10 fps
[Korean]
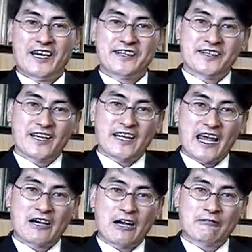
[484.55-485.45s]
행렬의
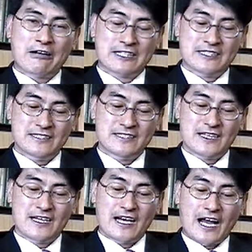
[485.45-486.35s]
대각화는
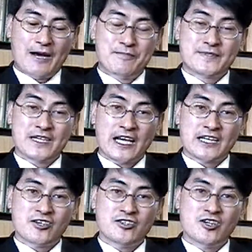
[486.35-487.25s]

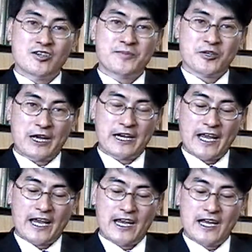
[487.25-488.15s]
앞장의 선형
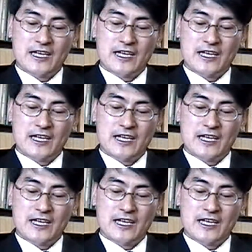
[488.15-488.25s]
변환에